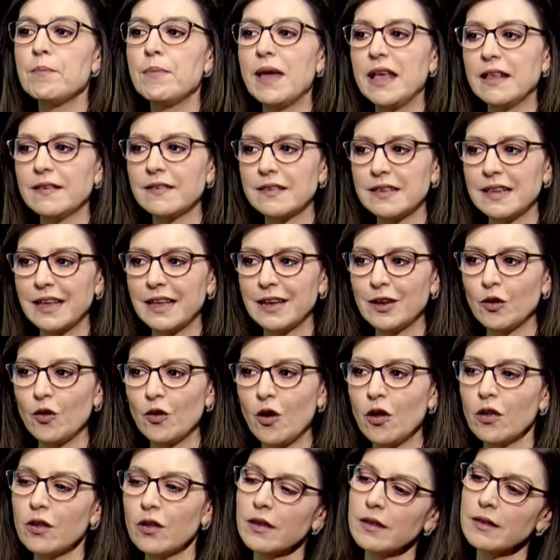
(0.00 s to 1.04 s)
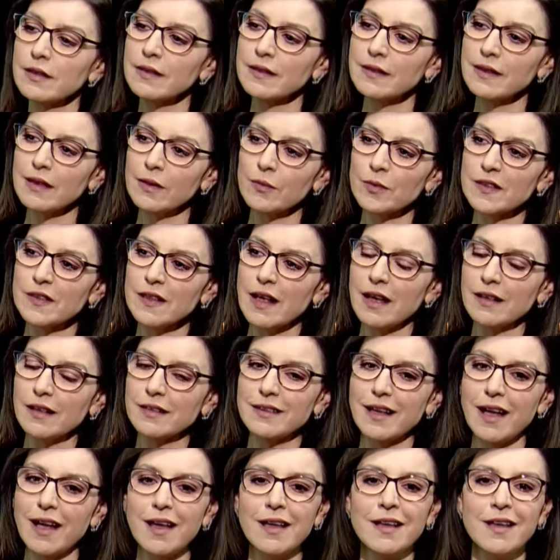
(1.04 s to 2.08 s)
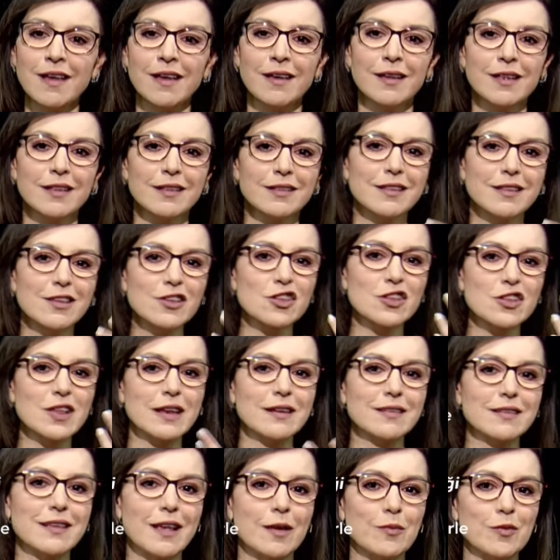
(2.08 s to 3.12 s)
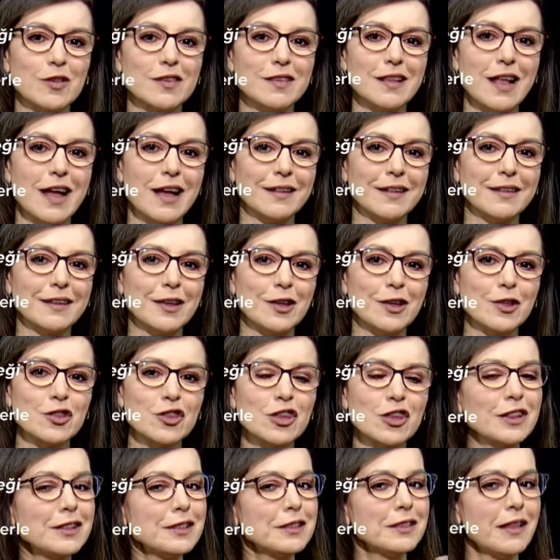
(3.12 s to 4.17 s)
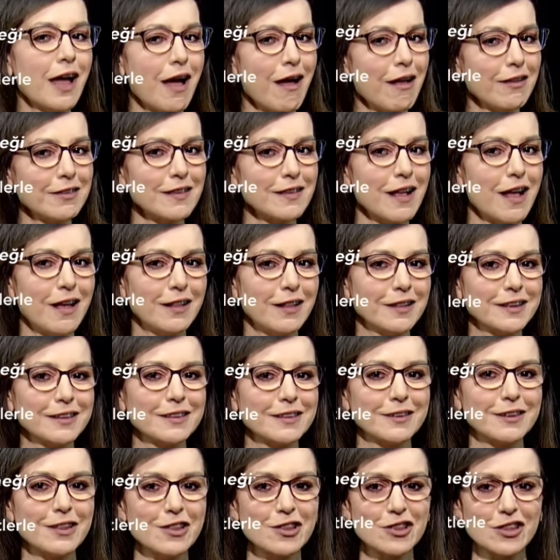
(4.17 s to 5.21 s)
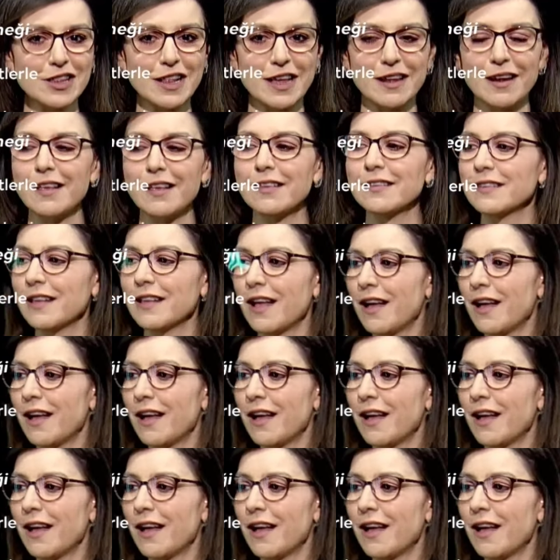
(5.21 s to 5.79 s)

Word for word: besleniyor. Timsah da dişleri temizlendiği için daha sağlıklı dişlere